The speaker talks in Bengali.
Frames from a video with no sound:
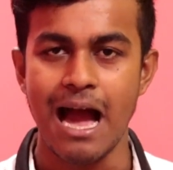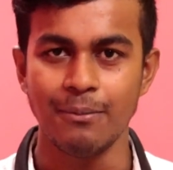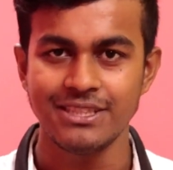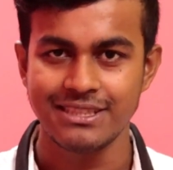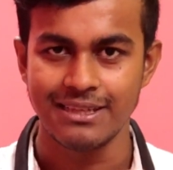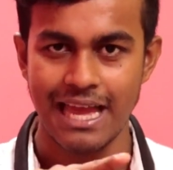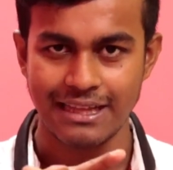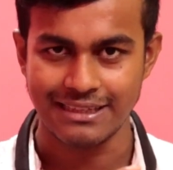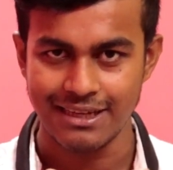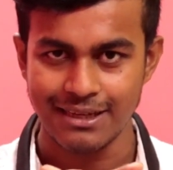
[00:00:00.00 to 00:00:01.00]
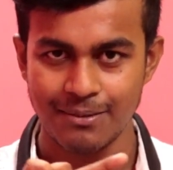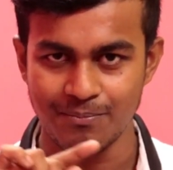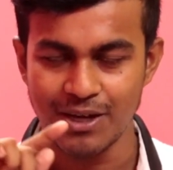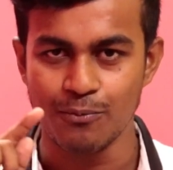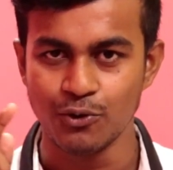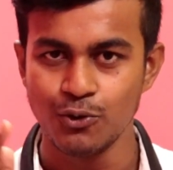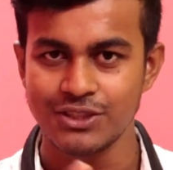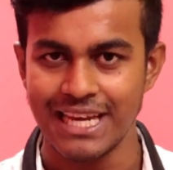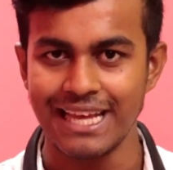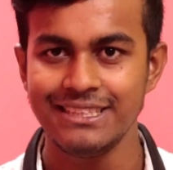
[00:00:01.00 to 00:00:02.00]
আমি একটা মানে বন্ধু
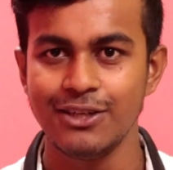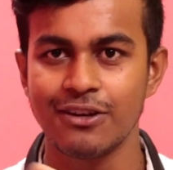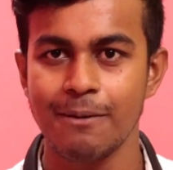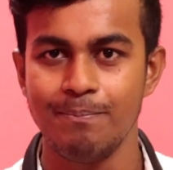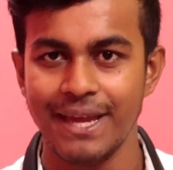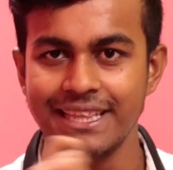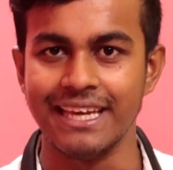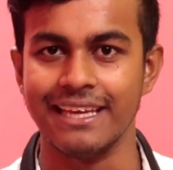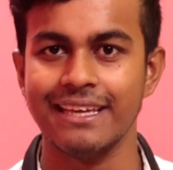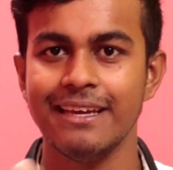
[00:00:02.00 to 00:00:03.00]
স্ট্যান্ড ছিল ওটাকে বেঁধে